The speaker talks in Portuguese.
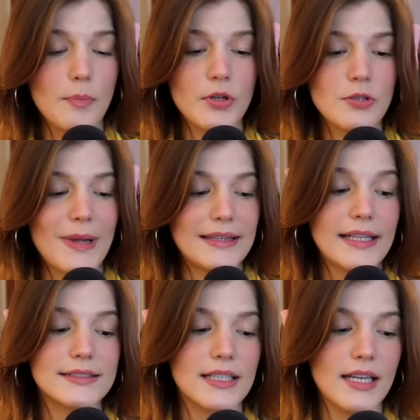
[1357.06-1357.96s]
Depois de
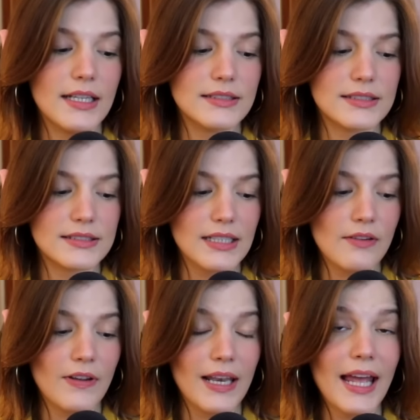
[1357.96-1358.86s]
matar as crianças,
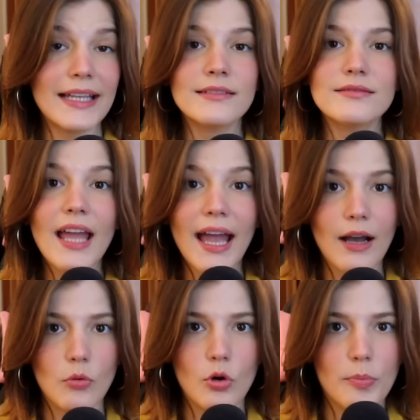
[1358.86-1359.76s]
ele vai lá e
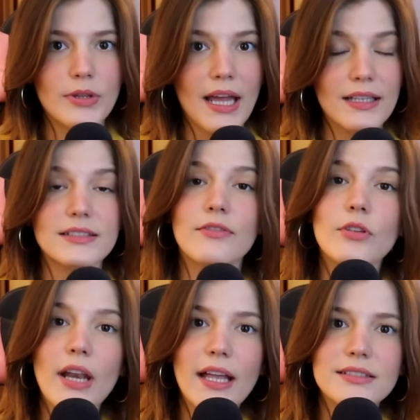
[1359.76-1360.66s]
enterra o corpo delas na
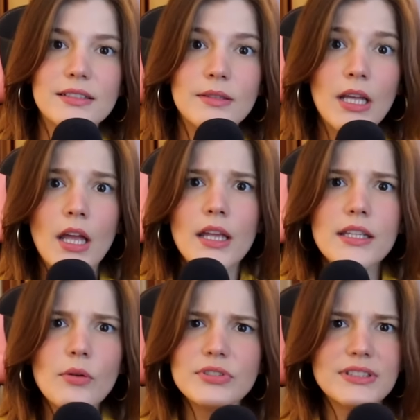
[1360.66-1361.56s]
floresta.
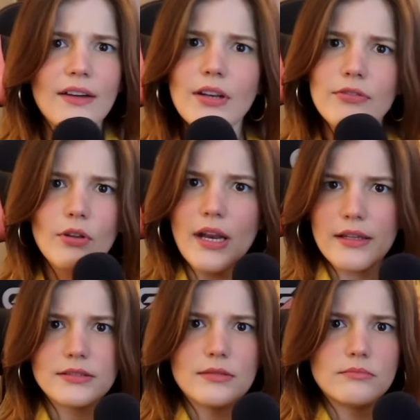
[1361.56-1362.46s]
E eu estava na
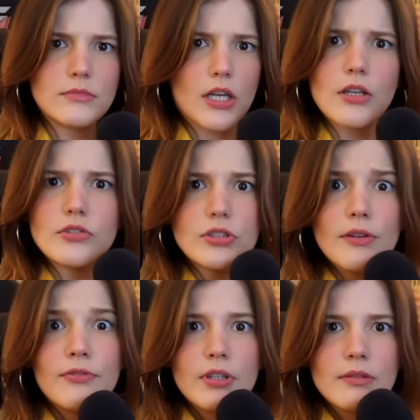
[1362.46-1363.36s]
floresta, naquele
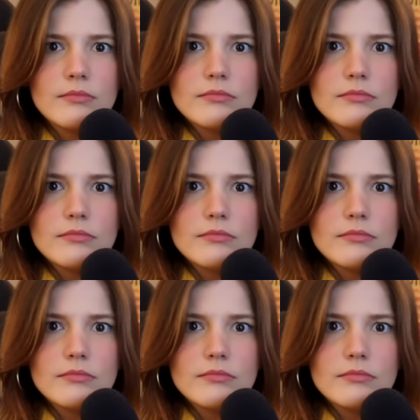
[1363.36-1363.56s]
dia, vi